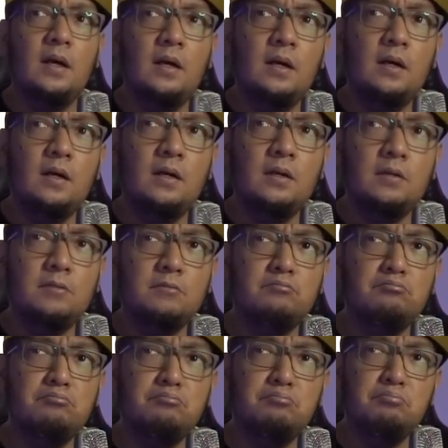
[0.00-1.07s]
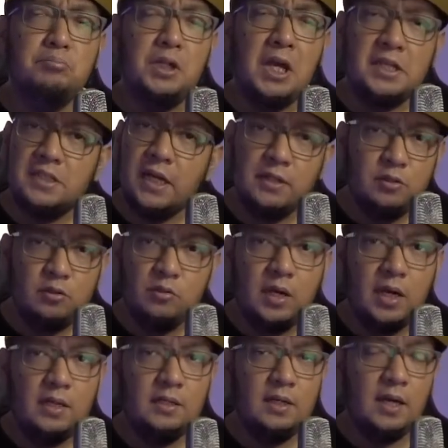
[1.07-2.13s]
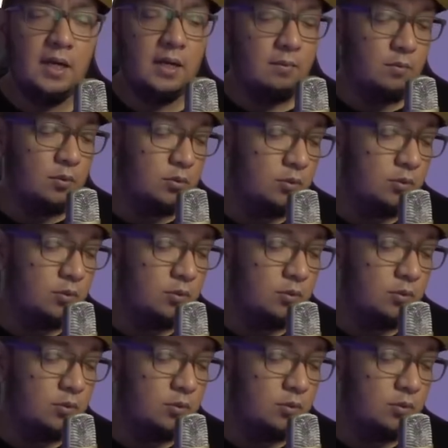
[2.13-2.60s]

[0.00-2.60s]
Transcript: uh, biasa aja juga enggak. Karena menurut